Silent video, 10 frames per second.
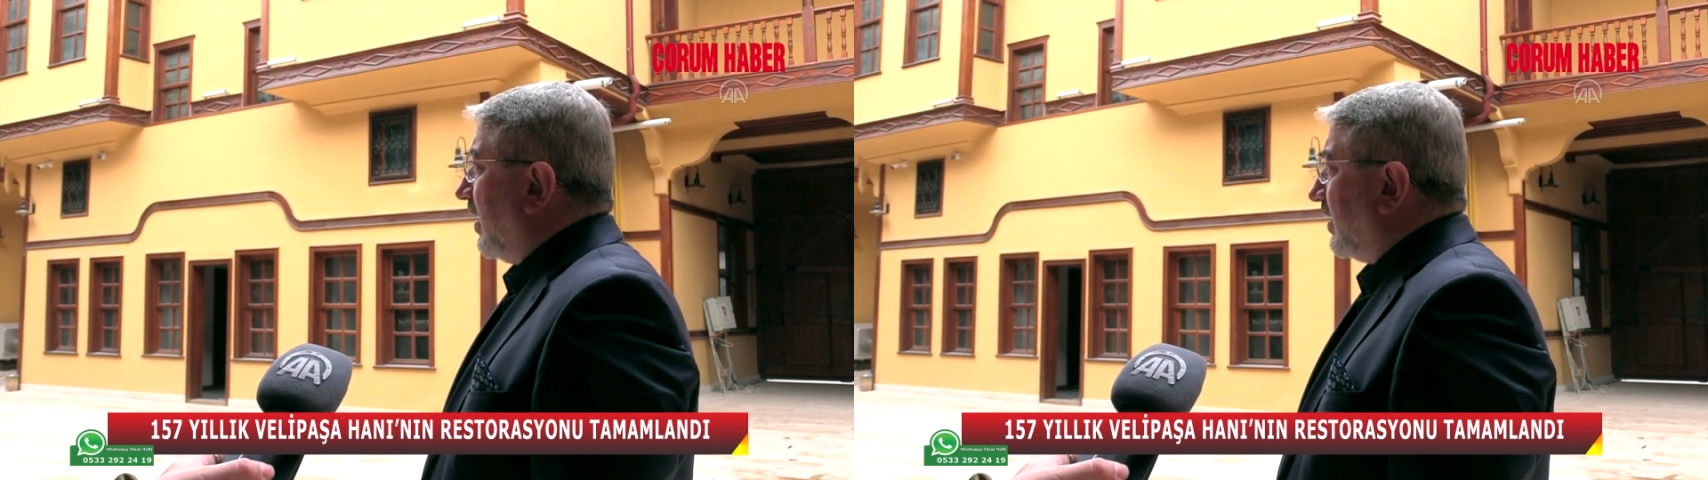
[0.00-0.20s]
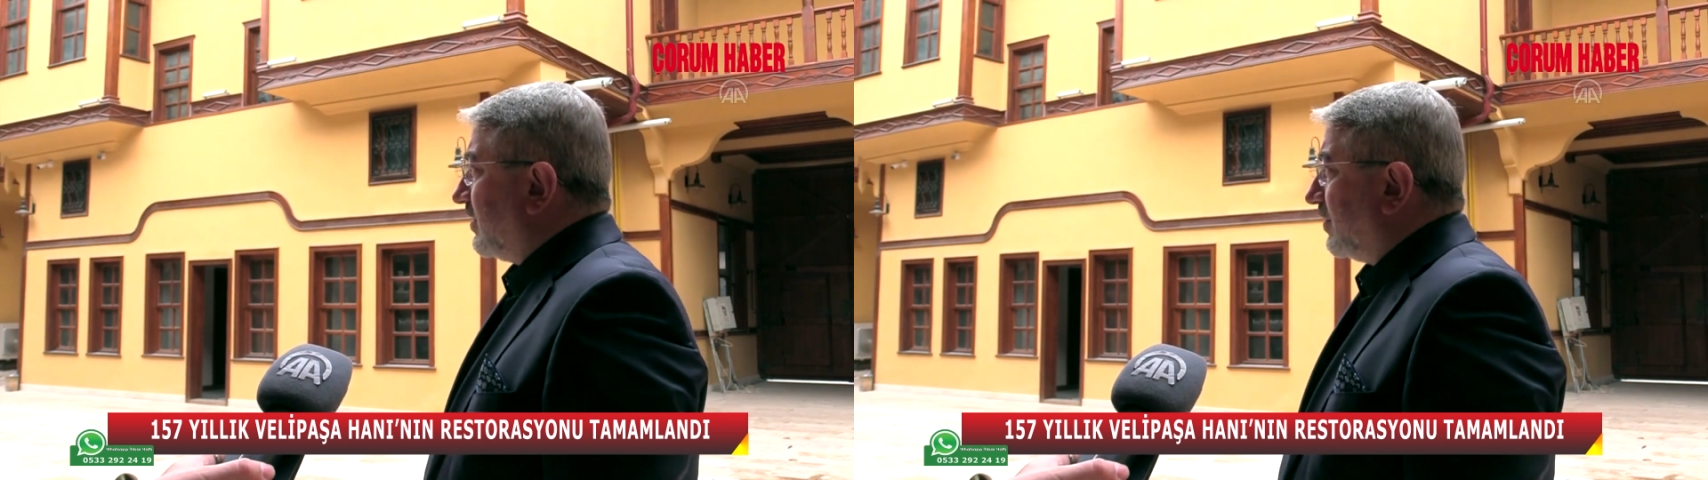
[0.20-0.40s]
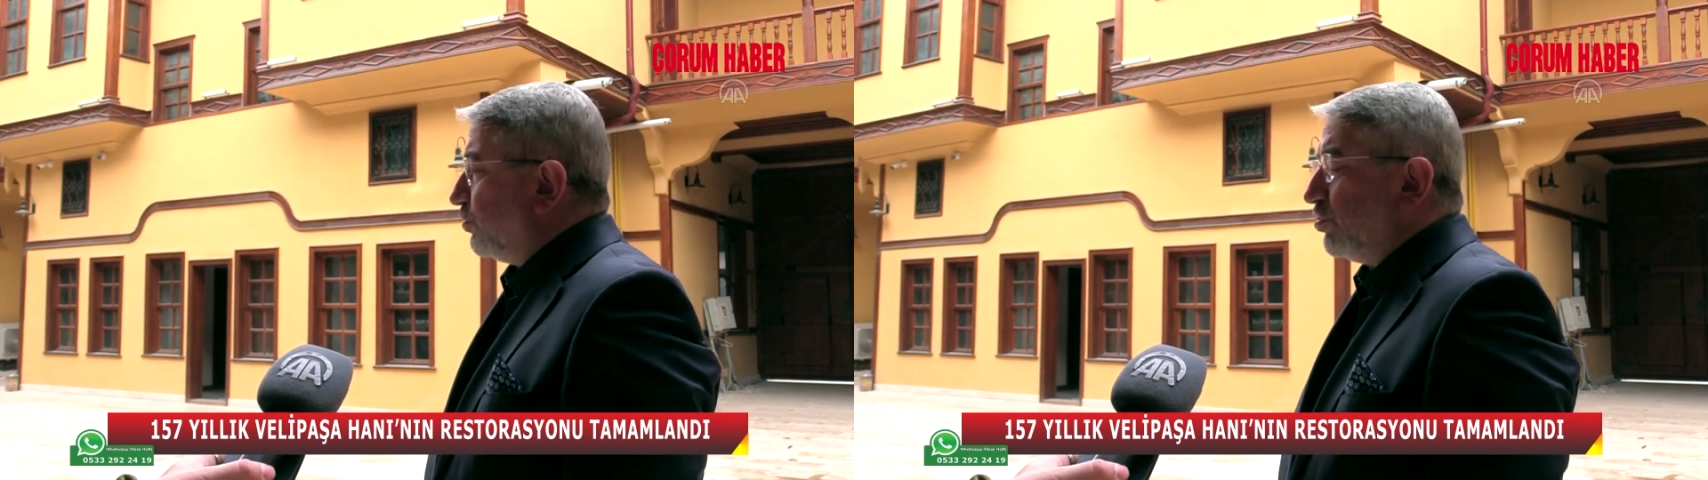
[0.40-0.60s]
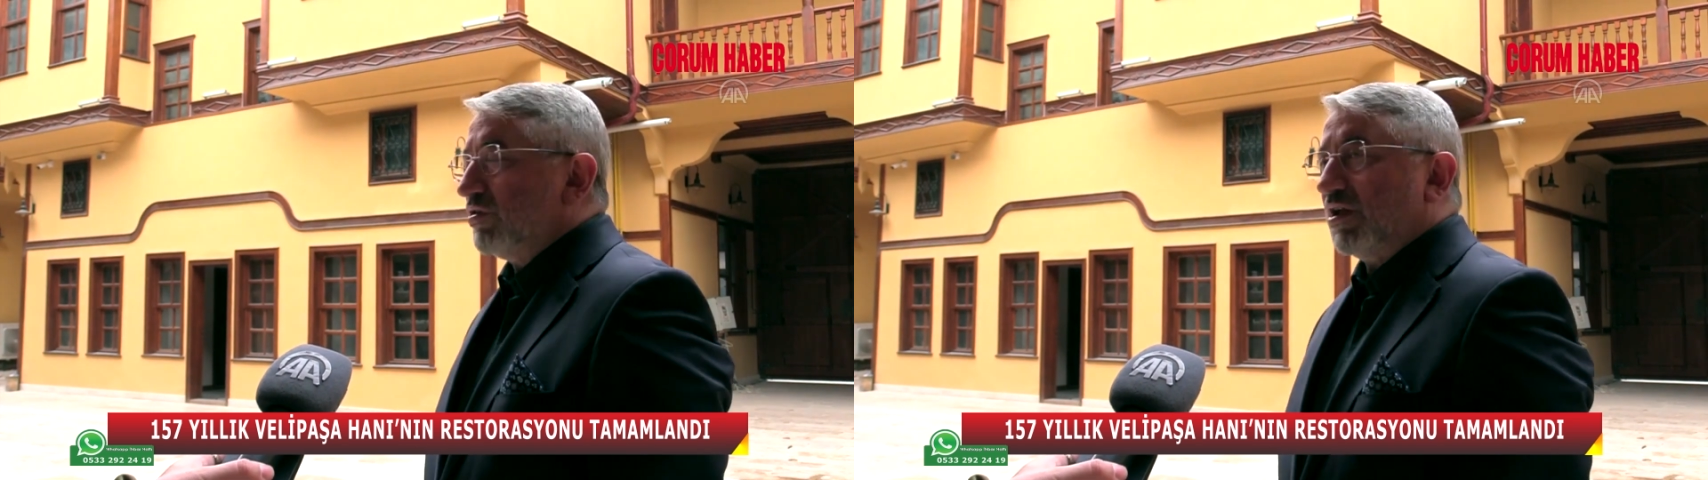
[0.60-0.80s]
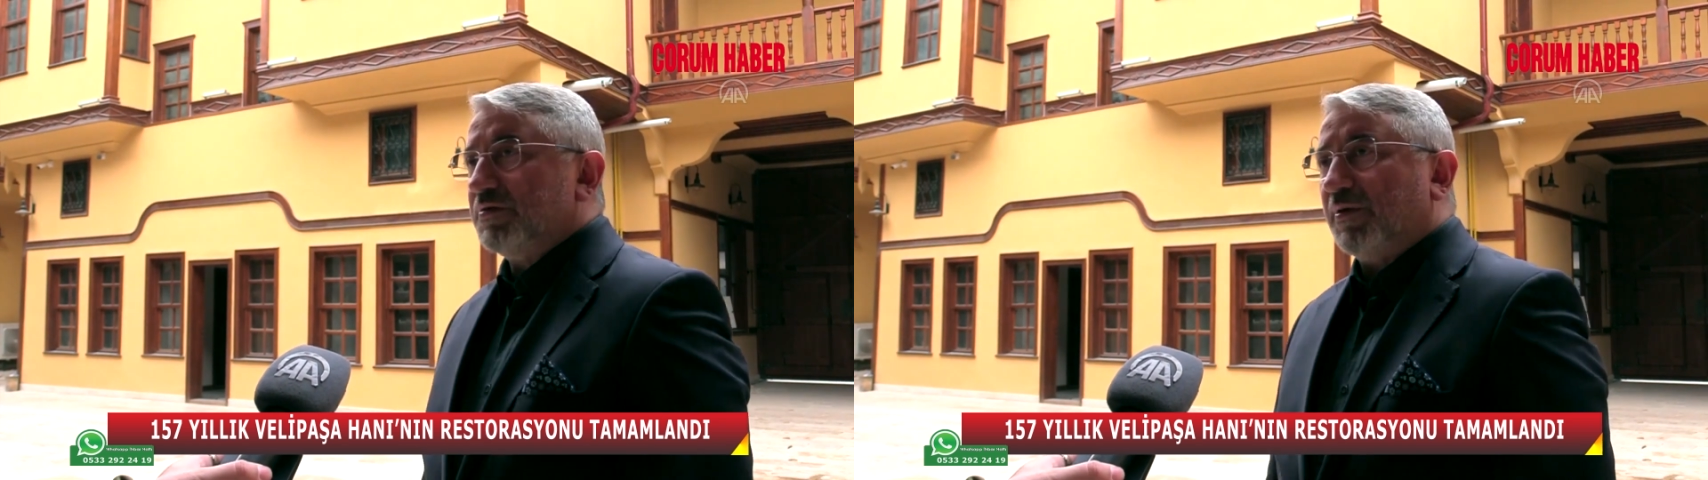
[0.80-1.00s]
artık bütün
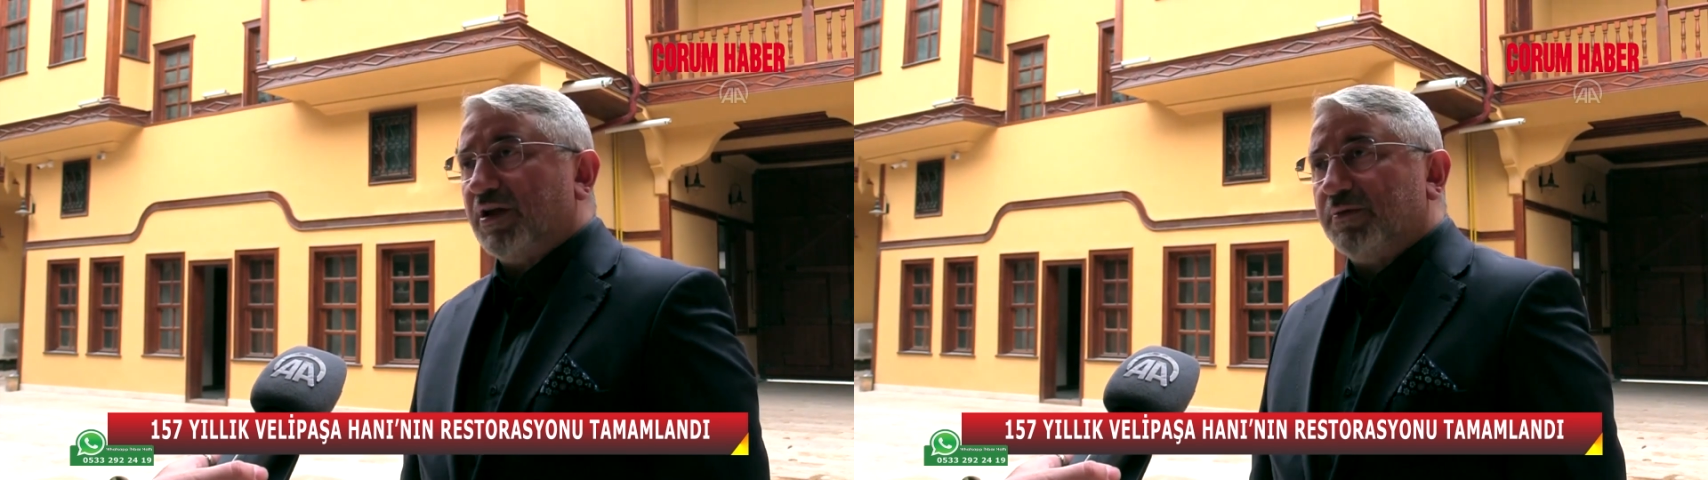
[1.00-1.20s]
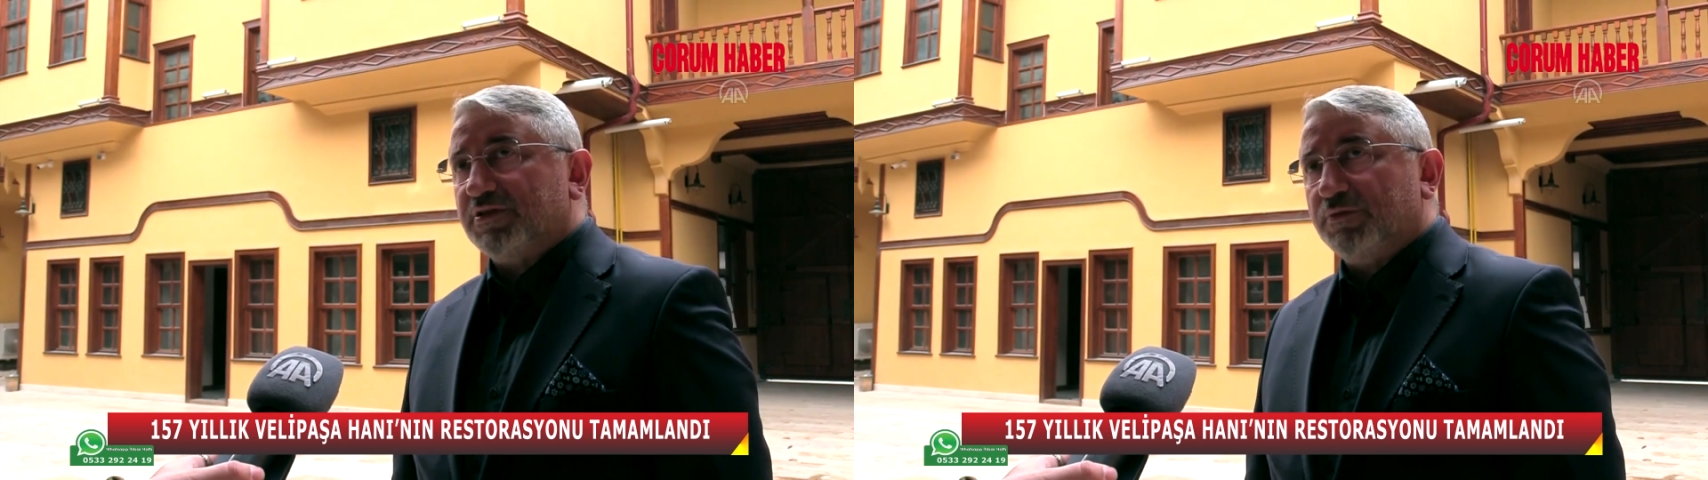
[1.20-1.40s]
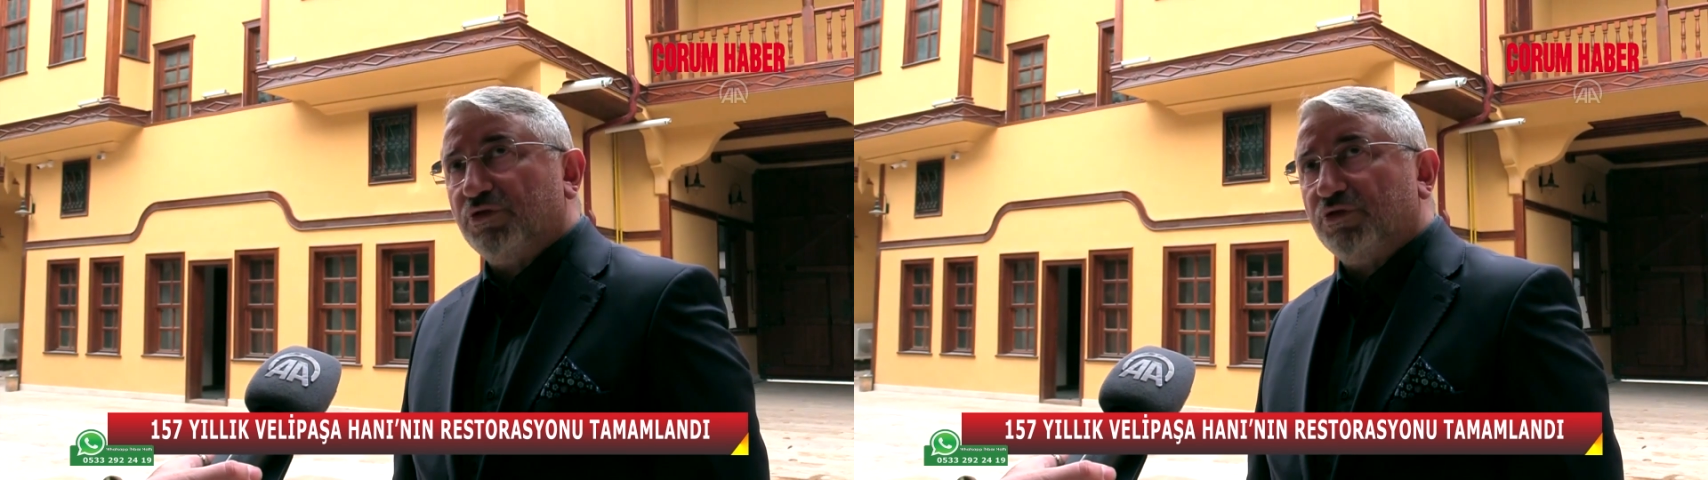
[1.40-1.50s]
çalışmalarımızı,